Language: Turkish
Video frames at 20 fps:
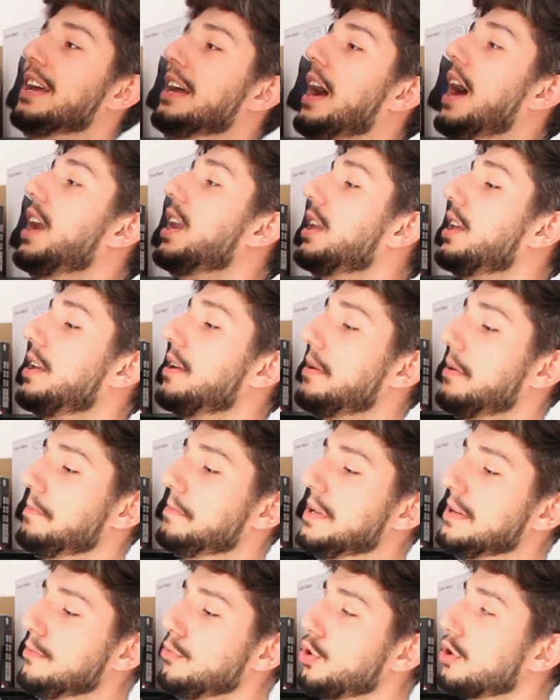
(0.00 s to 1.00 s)
Hani
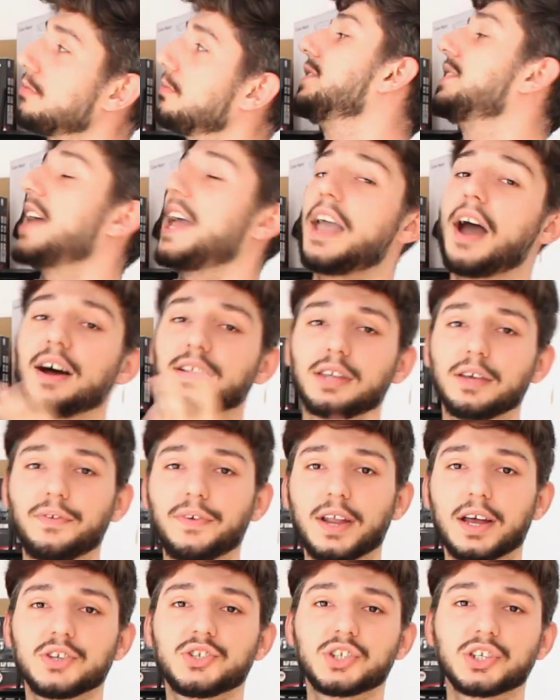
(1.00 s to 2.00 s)
bilmiyorum seyahate
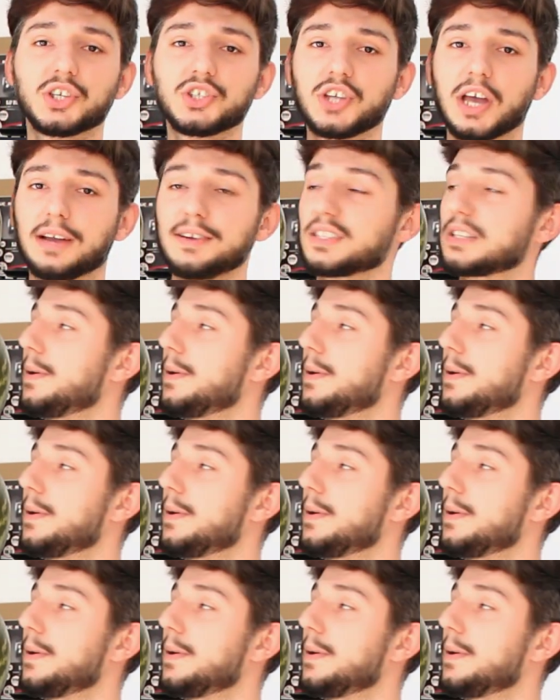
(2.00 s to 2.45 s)
falan çıkacağınız